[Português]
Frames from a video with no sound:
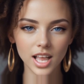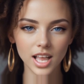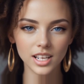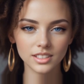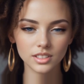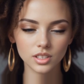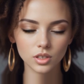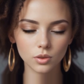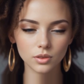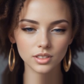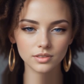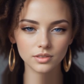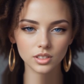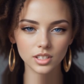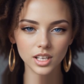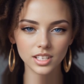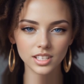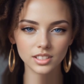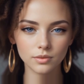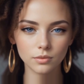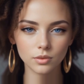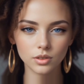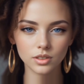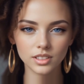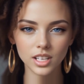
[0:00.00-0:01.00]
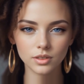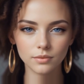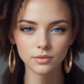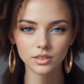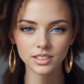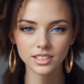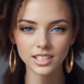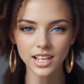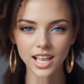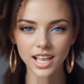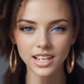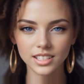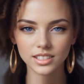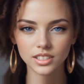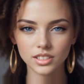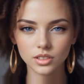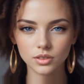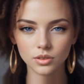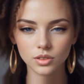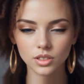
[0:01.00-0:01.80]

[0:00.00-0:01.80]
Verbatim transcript: assumindo a responsabilidade de